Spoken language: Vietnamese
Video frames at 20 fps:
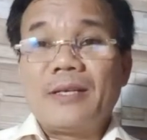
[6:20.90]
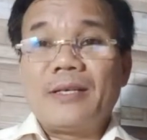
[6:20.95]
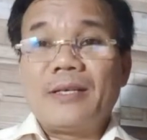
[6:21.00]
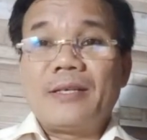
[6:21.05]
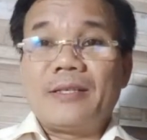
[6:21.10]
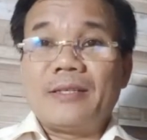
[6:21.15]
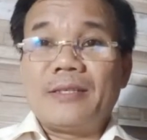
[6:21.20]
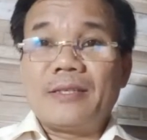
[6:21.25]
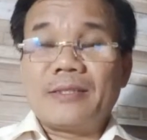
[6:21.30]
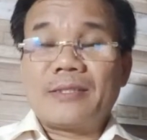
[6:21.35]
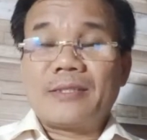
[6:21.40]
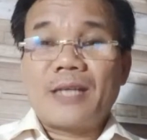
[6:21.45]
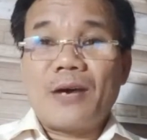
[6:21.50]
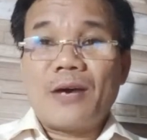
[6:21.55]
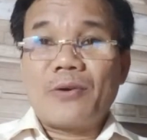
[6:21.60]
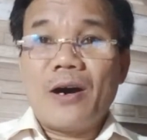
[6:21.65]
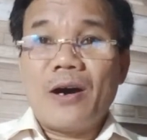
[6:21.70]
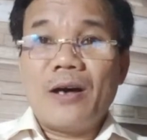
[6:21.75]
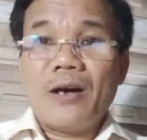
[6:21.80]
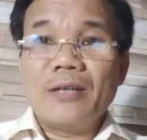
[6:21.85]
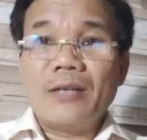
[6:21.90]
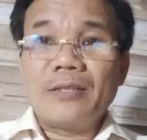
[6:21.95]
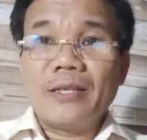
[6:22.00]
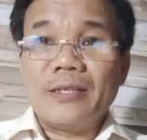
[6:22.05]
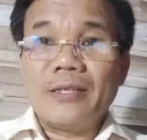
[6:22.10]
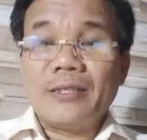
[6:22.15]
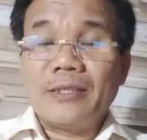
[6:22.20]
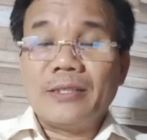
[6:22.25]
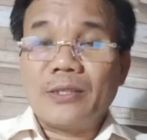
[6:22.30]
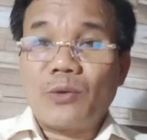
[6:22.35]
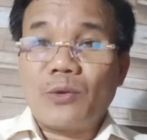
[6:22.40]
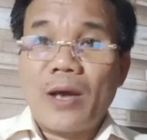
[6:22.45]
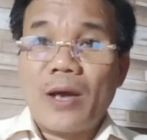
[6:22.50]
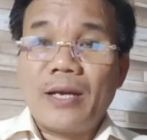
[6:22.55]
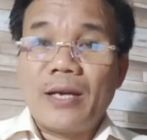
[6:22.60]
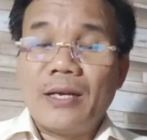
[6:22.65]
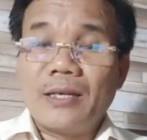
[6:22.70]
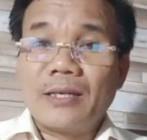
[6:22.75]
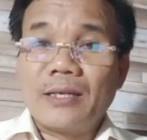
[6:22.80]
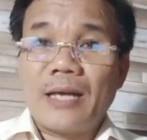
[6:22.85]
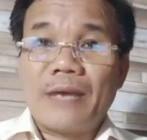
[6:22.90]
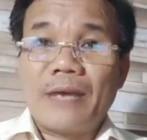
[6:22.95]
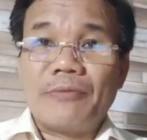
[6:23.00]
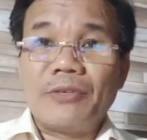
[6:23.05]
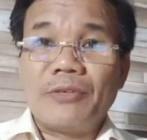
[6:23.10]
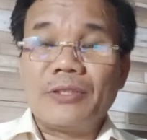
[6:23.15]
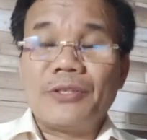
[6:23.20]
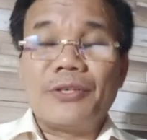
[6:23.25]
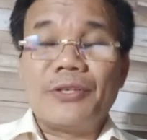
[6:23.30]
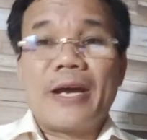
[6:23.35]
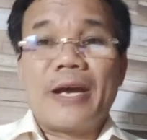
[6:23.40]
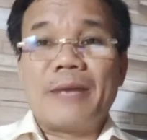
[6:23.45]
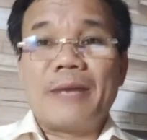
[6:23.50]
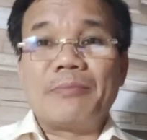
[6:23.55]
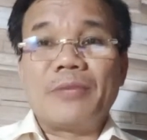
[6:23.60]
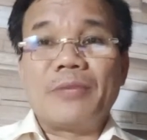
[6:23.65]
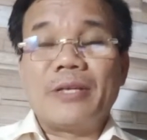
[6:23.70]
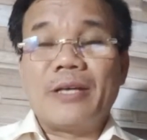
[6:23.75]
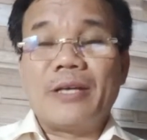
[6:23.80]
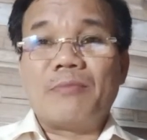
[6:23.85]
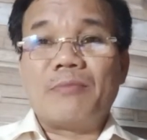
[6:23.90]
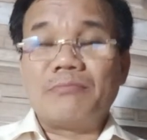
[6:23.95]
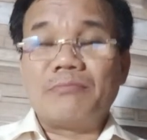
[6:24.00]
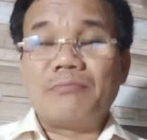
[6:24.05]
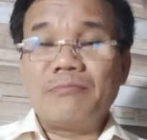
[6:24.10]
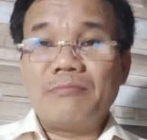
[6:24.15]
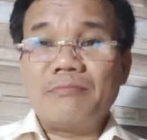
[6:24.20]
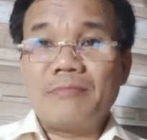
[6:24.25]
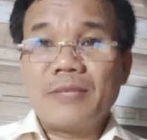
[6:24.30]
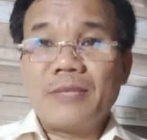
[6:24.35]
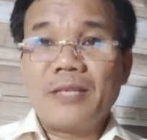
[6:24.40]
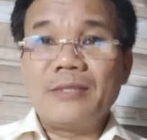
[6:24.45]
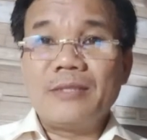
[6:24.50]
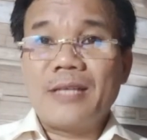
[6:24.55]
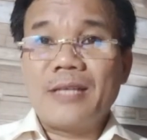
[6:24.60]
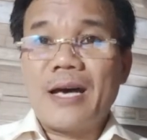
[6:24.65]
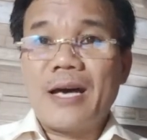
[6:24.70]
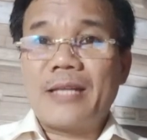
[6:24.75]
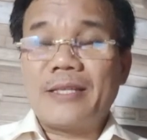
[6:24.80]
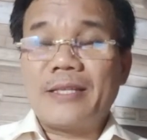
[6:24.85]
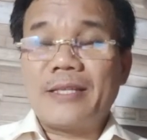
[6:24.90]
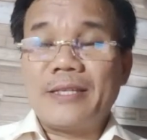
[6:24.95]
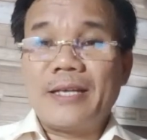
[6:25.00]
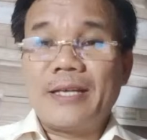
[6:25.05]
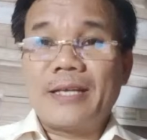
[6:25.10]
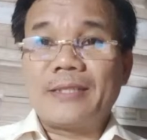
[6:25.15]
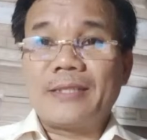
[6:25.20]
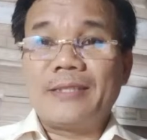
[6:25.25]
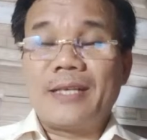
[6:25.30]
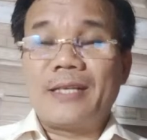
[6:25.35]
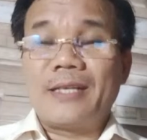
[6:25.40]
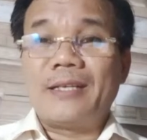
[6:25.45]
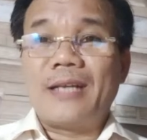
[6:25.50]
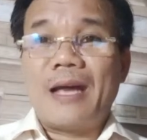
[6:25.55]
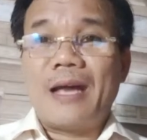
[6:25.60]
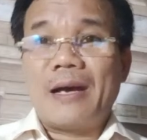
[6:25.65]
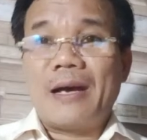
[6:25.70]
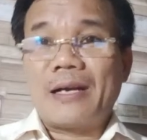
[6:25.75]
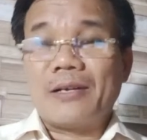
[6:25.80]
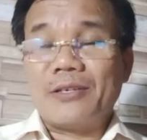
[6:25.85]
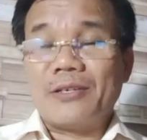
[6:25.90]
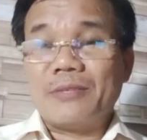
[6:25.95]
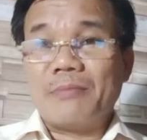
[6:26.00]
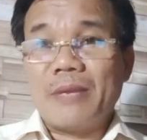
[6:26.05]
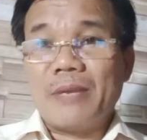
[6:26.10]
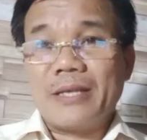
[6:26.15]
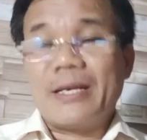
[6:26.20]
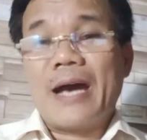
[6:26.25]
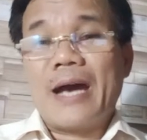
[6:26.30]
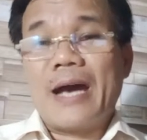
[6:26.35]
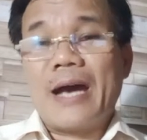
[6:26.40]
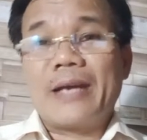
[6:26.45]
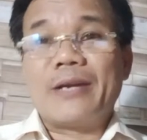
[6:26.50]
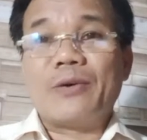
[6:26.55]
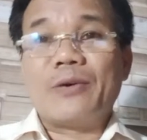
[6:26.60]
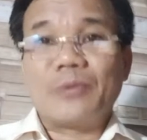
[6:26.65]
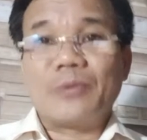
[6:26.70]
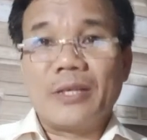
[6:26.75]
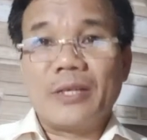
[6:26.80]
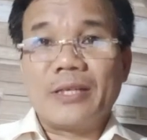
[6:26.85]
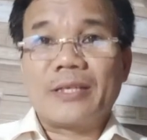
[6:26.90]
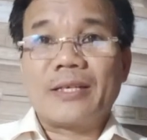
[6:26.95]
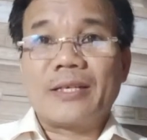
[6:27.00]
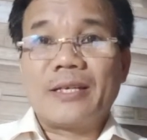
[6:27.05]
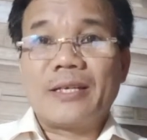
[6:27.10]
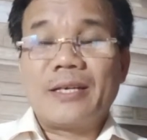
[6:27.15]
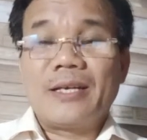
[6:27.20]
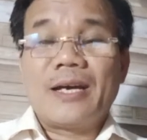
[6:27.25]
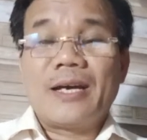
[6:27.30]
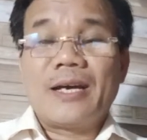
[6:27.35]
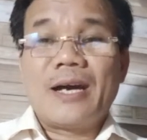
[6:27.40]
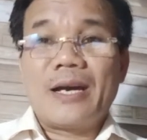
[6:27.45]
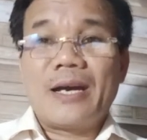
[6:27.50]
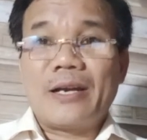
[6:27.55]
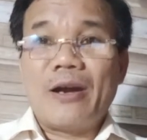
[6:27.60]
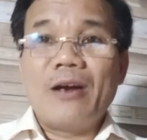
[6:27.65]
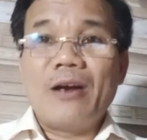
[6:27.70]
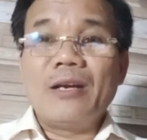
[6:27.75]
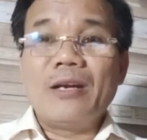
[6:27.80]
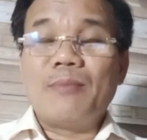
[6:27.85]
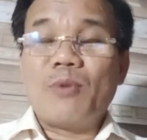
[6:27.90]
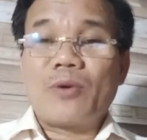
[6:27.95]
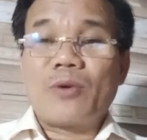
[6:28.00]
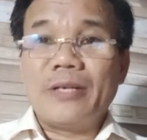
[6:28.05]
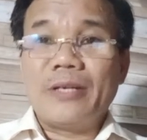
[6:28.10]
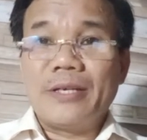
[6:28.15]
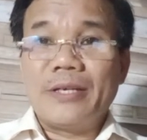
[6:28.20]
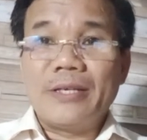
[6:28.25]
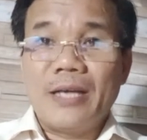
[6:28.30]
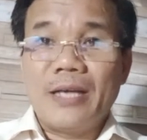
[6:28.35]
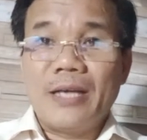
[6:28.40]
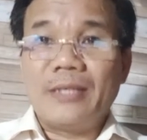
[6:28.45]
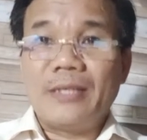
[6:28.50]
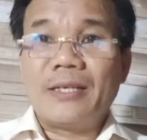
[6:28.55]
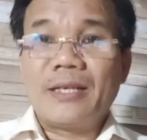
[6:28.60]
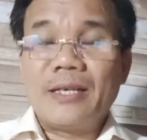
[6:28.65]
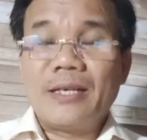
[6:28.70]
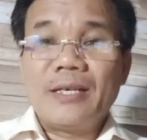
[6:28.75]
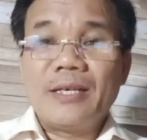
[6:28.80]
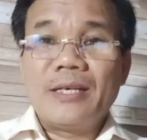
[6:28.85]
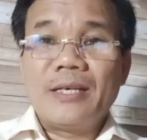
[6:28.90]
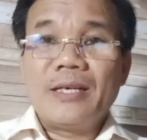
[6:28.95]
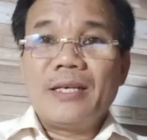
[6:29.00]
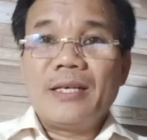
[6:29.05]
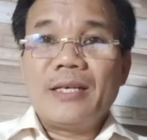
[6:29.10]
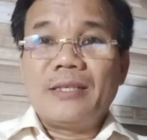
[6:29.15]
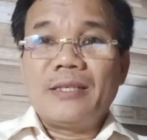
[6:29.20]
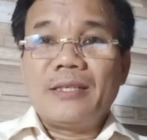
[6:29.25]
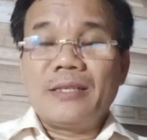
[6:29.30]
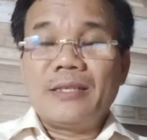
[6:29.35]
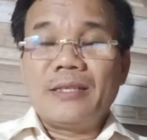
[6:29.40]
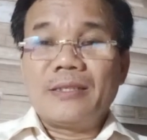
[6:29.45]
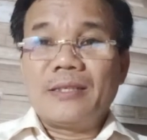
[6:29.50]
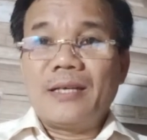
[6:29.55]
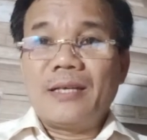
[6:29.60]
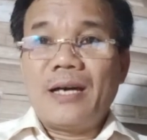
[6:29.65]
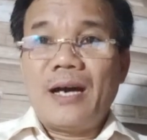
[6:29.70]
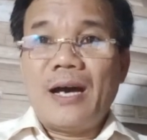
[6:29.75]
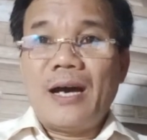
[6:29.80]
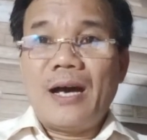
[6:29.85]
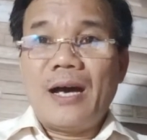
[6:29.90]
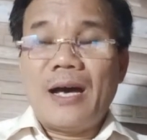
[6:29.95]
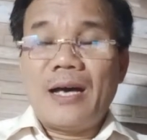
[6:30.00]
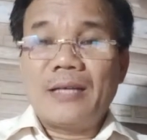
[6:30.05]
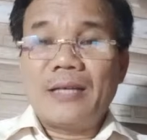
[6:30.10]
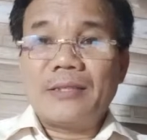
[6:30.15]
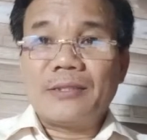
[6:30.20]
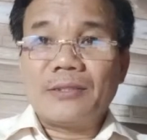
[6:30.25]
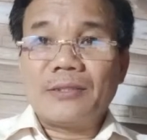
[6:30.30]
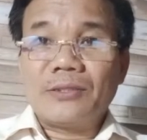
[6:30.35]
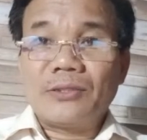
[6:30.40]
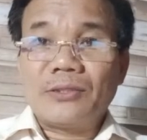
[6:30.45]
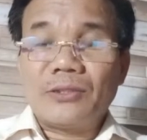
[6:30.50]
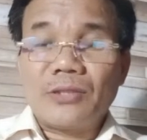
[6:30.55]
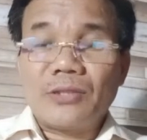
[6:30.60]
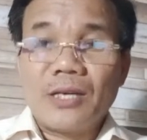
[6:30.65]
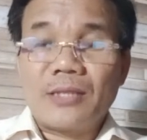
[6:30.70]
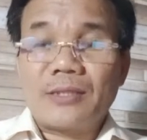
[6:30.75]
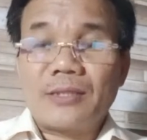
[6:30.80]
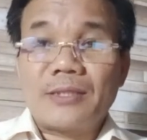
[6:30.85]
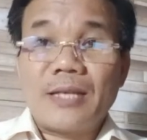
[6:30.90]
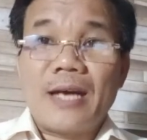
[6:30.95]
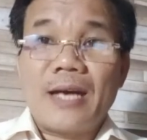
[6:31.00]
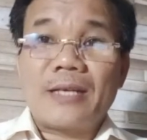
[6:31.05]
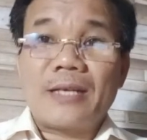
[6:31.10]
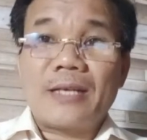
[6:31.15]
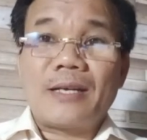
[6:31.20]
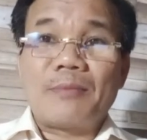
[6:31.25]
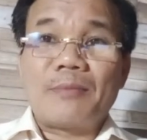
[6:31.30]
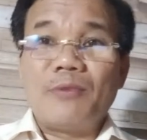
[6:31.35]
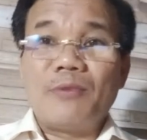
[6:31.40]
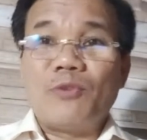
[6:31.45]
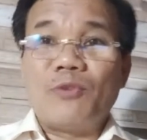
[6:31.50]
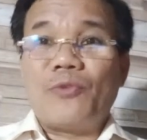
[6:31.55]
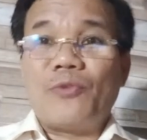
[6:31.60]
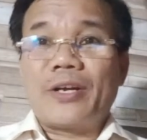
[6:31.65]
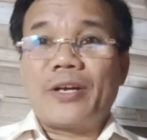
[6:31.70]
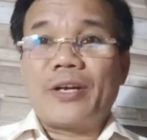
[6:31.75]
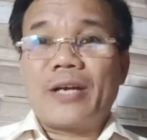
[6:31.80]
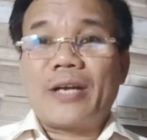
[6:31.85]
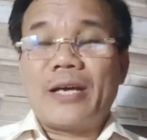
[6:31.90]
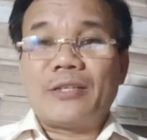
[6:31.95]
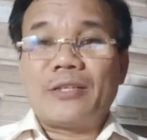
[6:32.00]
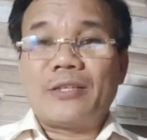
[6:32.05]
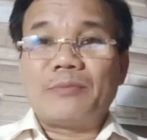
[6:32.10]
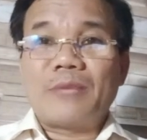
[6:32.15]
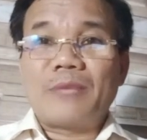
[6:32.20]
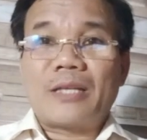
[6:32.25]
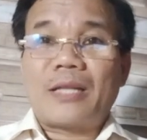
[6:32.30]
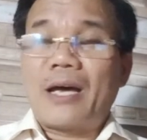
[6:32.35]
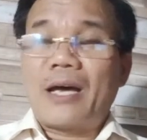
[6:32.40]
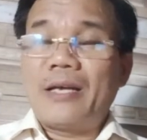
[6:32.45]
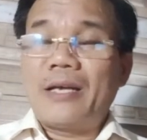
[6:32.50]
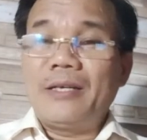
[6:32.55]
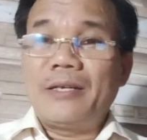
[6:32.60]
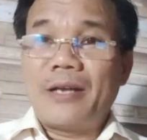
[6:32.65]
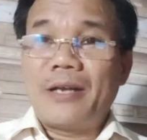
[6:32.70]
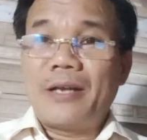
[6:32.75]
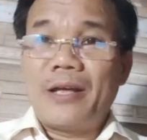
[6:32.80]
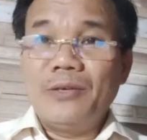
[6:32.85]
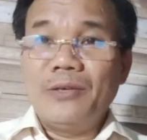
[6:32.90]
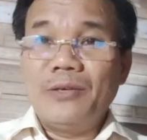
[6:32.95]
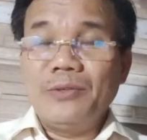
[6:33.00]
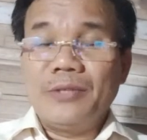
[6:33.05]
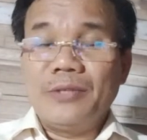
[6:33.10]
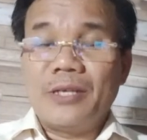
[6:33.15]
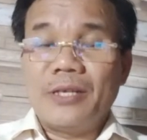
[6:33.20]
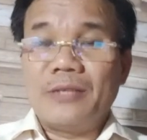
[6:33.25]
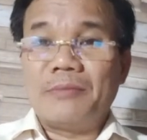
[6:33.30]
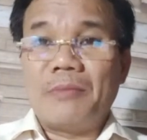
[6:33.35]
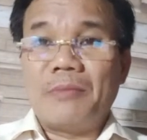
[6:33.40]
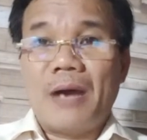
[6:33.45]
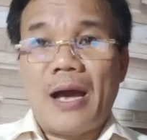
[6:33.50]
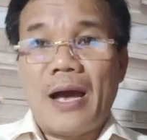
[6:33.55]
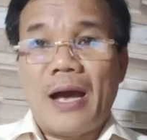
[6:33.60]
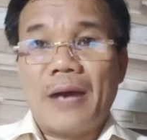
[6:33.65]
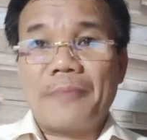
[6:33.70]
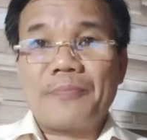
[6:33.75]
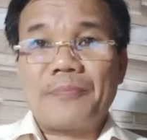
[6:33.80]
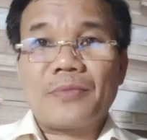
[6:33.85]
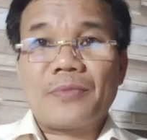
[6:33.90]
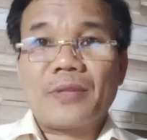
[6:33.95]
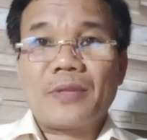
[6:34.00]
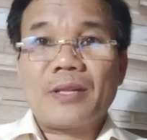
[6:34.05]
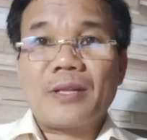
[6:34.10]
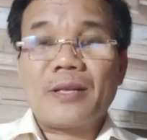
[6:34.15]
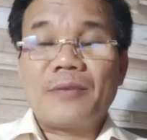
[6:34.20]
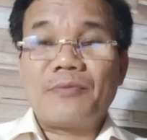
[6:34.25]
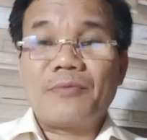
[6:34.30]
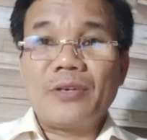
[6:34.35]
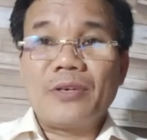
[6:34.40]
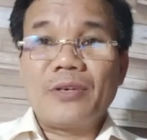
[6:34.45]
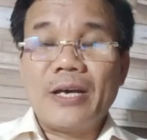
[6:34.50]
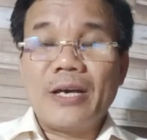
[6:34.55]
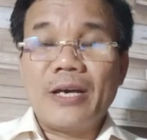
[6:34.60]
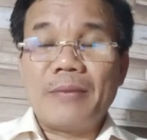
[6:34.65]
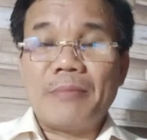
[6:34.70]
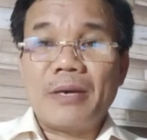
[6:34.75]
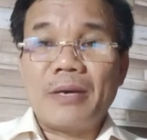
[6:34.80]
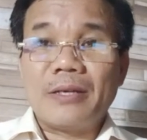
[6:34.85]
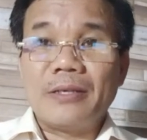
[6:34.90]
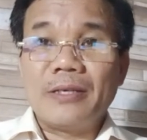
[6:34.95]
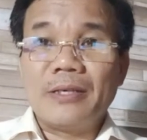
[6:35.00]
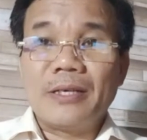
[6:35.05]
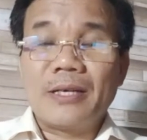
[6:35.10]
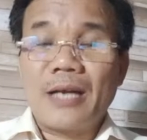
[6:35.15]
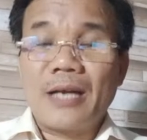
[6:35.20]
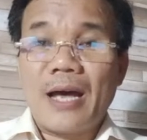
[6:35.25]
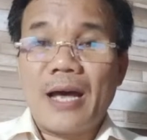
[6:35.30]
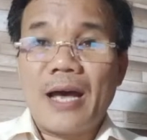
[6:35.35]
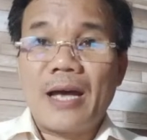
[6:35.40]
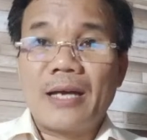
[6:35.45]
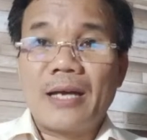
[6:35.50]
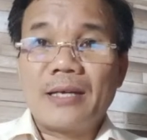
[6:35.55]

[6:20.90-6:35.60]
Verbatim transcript: Nhưng sau đó thì quay lưng lại với Thiền Am thì ông đứng ra nhân danh là người bị hại đầu tiên. À, đó là một cái điển hình. Nhưng à, thực ra trong cái vụ việc này chúng ta thấy nếu như mà vấn đề mà đưa ra